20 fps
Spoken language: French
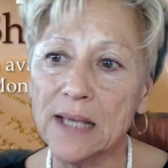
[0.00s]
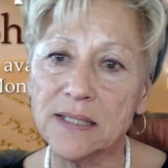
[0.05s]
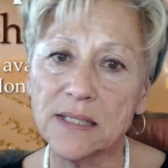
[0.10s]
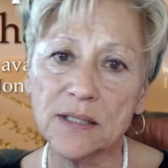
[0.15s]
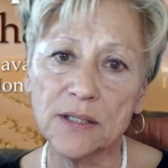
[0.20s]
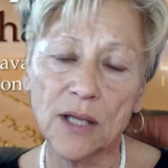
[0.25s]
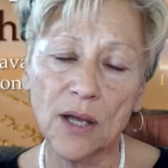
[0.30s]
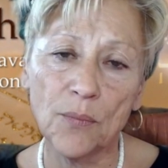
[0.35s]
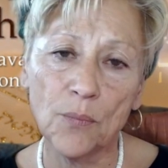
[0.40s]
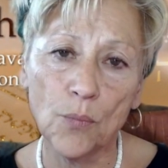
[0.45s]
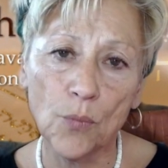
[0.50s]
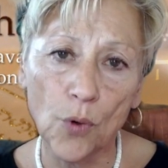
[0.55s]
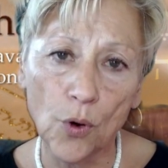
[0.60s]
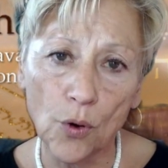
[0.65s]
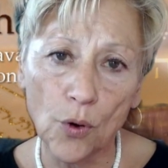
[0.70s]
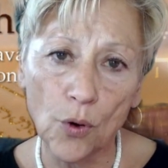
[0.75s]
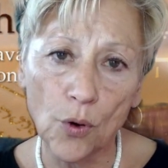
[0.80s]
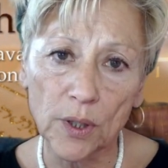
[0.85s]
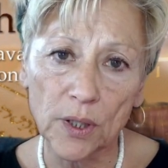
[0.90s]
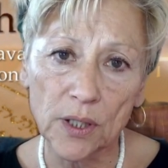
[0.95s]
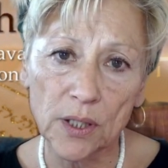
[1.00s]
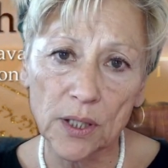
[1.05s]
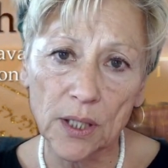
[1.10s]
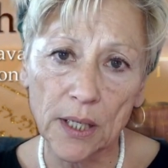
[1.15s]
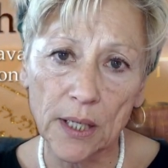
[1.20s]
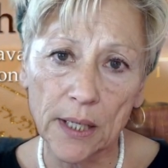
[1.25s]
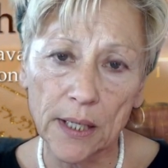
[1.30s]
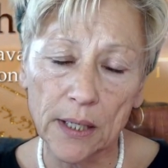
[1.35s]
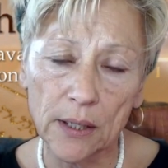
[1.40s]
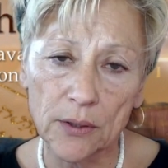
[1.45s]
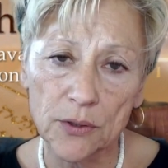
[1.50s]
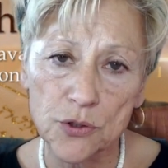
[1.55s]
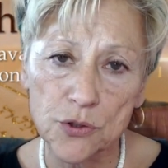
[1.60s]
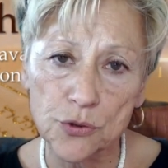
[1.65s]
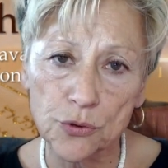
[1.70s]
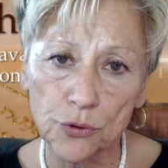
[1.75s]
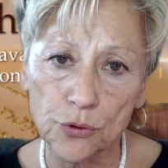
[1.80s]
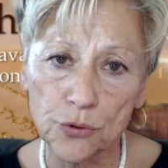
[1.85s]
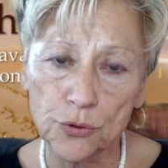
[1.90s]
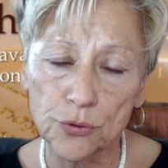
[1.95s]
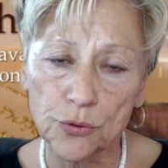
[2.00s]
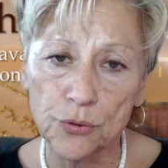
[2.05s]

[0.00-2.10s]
c'est un mot qui est surtout